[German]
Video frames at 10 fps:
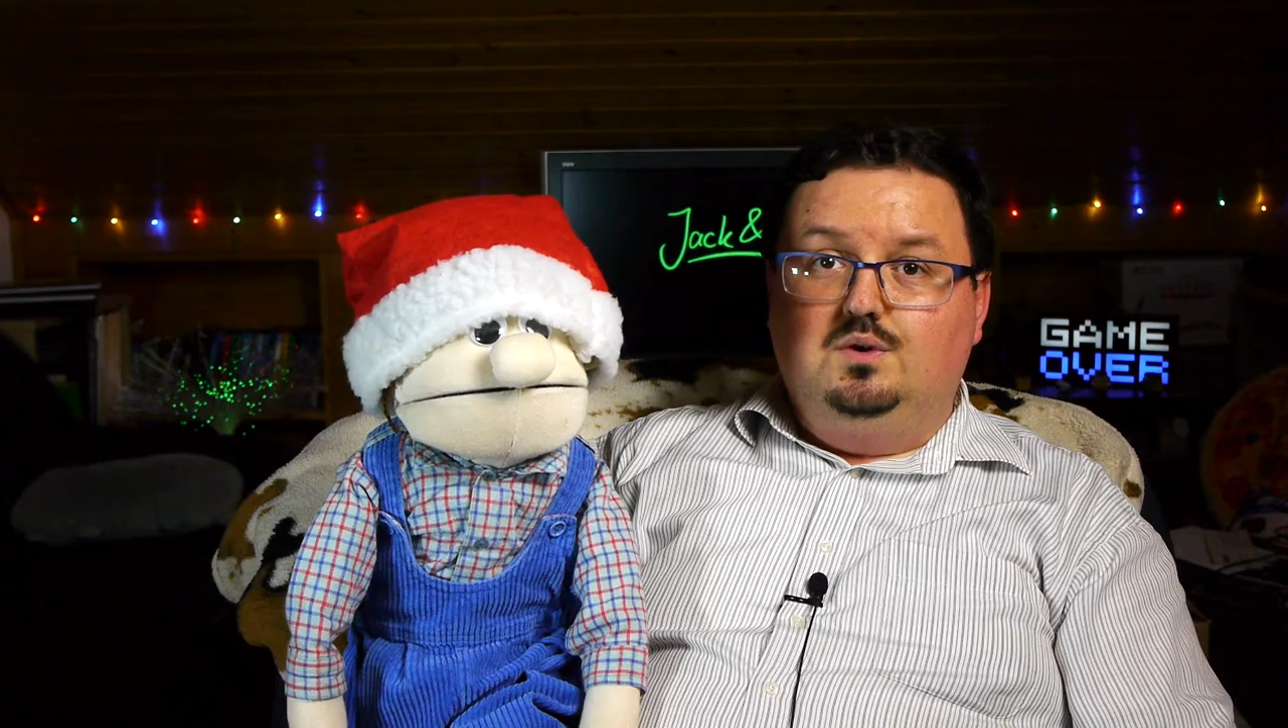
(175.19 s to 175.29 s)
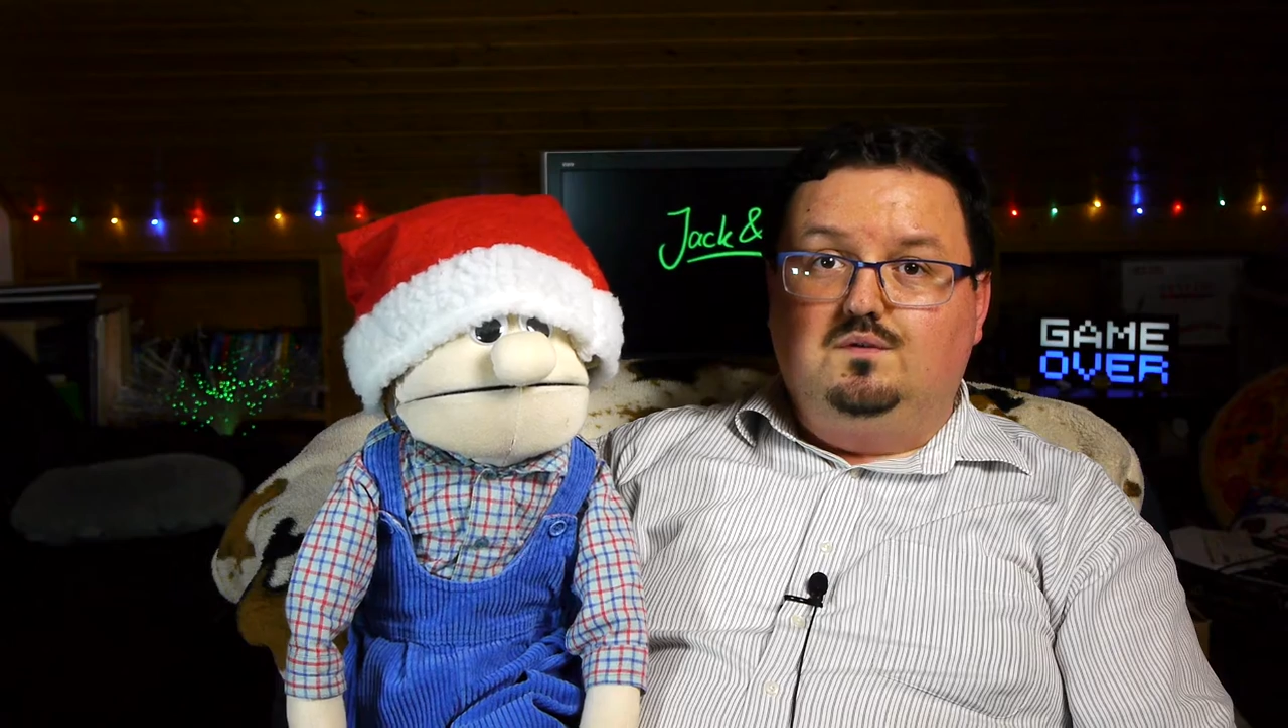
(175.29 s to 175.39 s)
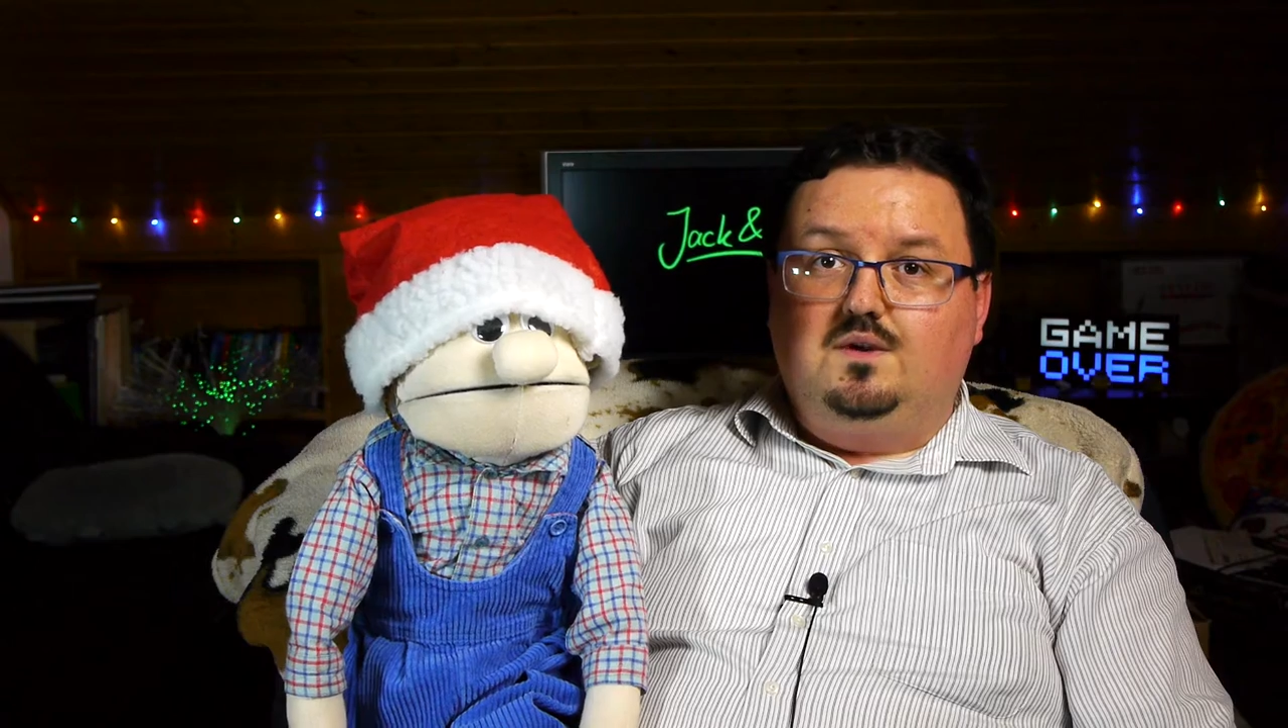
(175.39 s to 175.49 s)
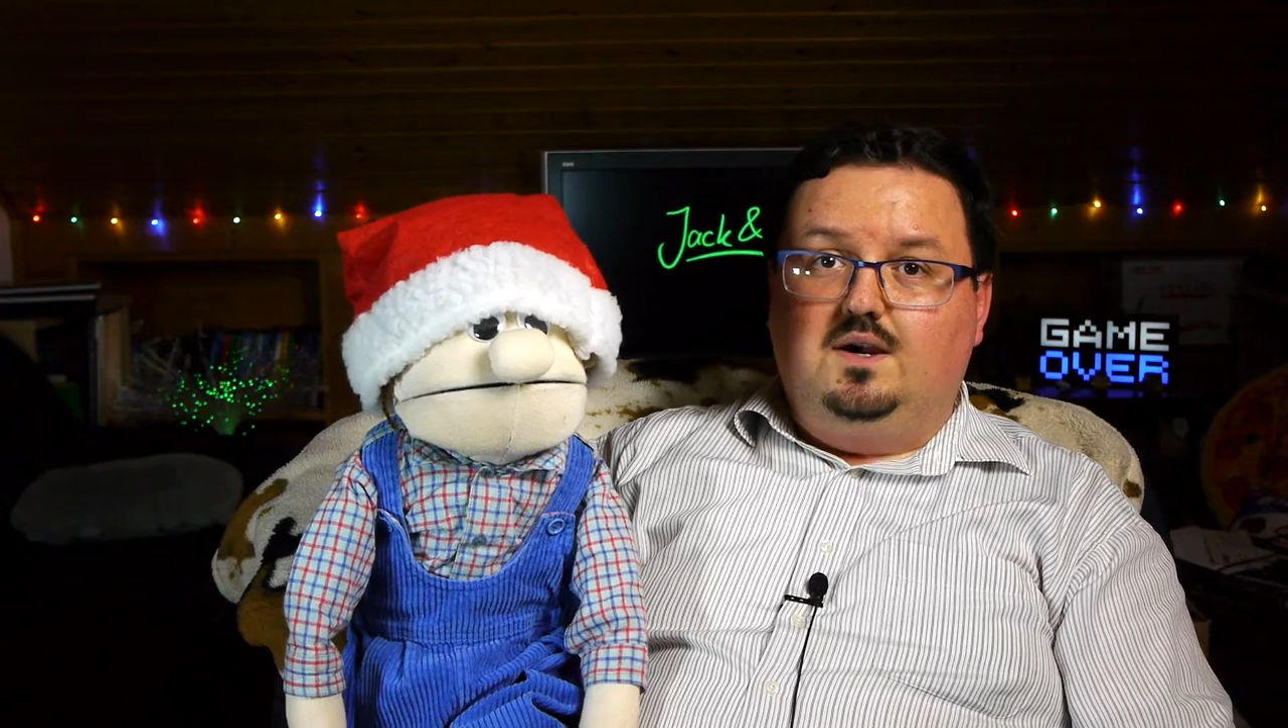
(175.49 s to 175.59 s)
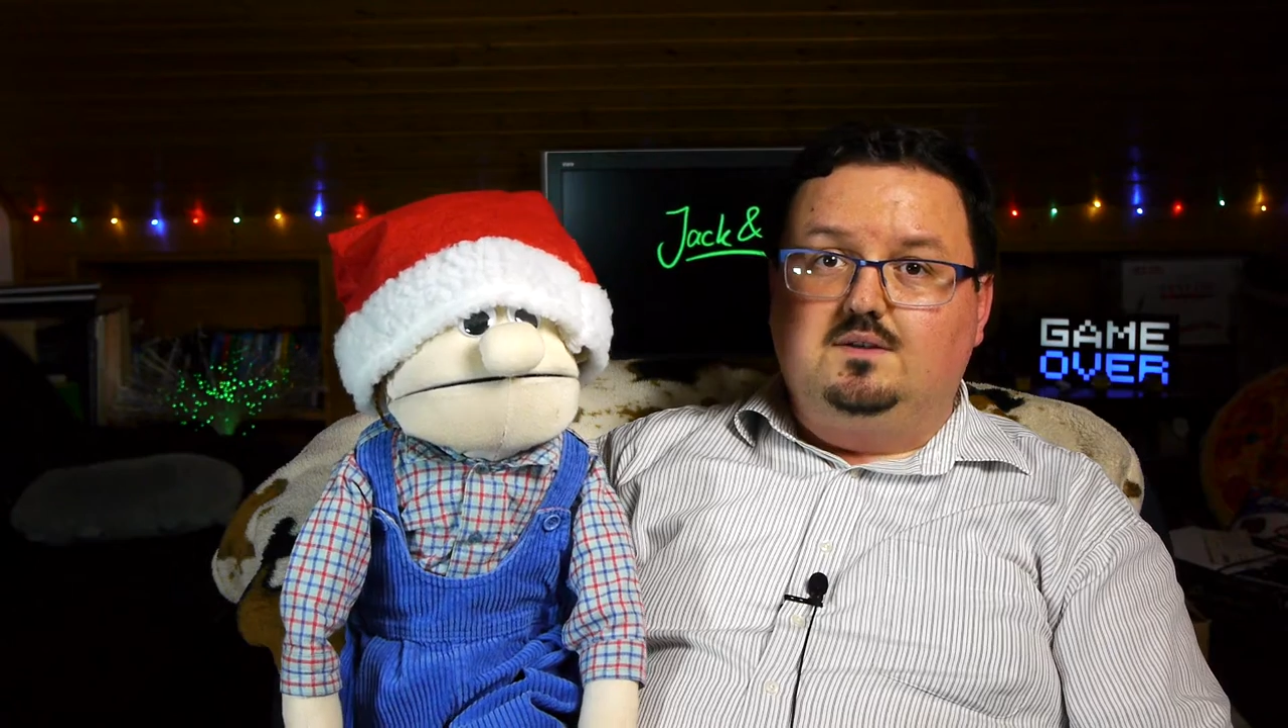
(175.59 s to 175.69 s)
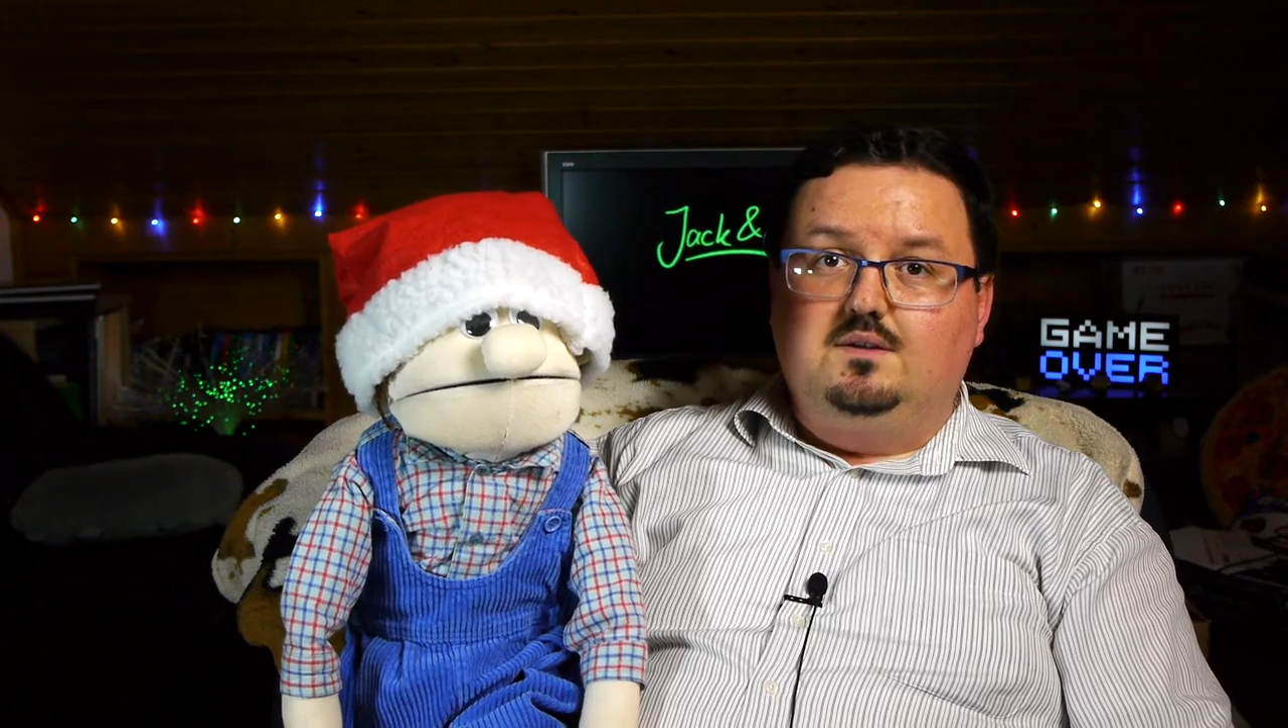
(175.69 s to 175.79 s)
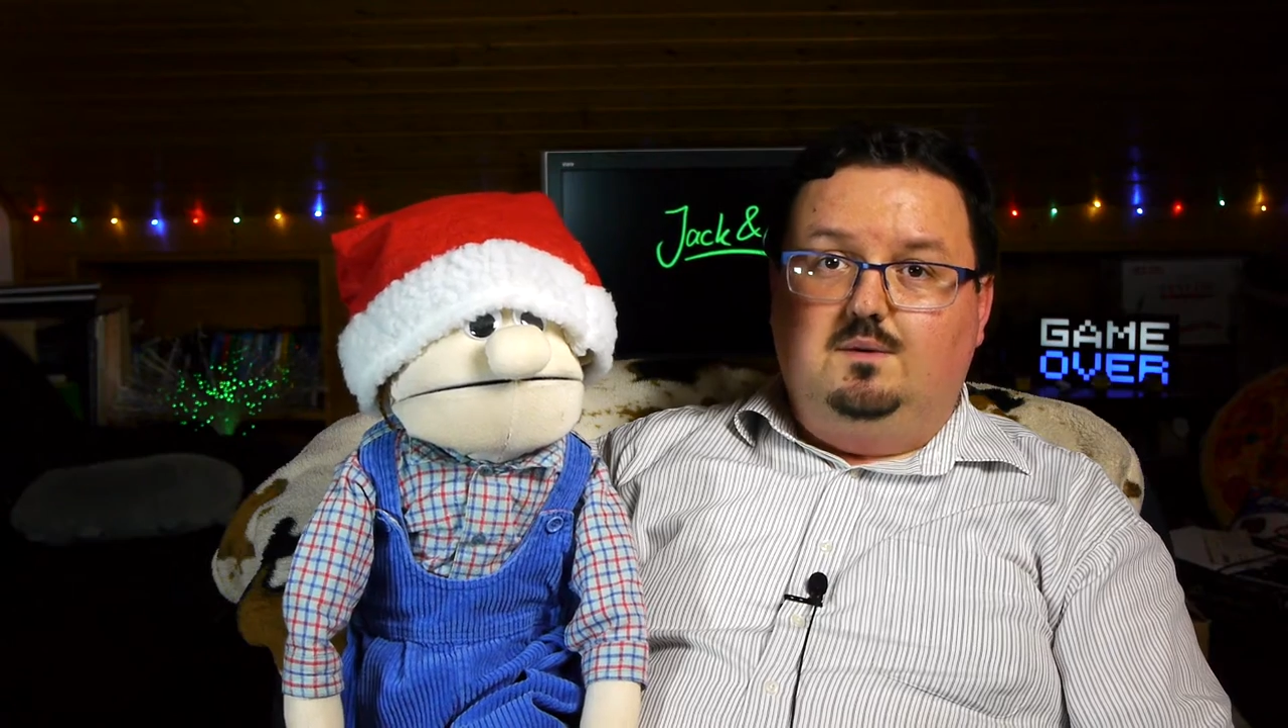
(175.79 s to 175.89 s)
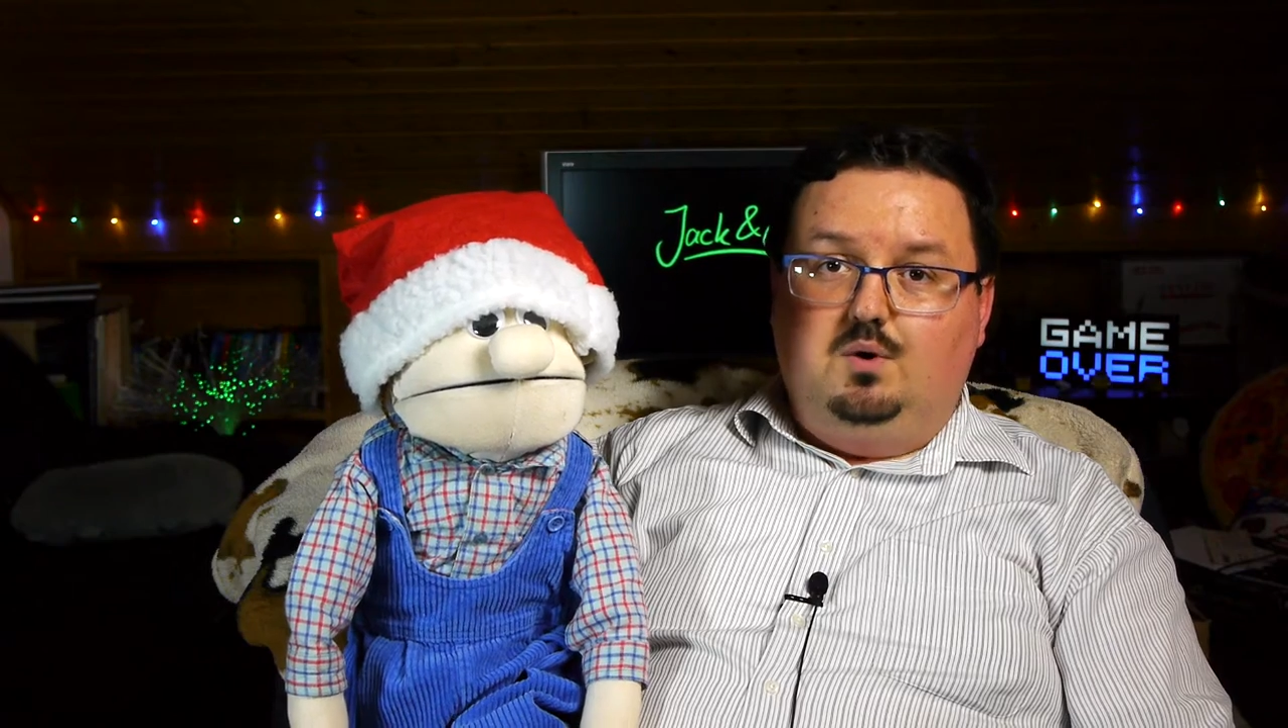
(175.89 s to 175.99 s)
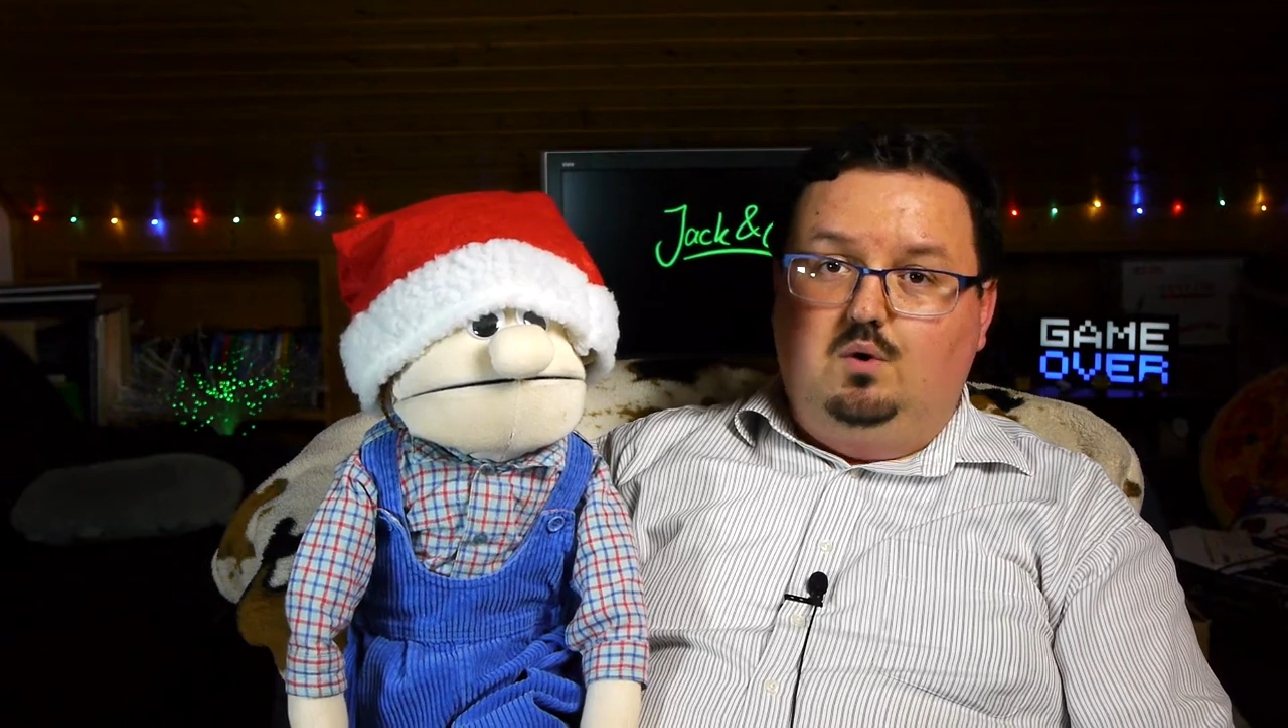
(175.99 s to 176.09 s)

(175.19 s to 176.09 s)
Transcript: Und er fragte aber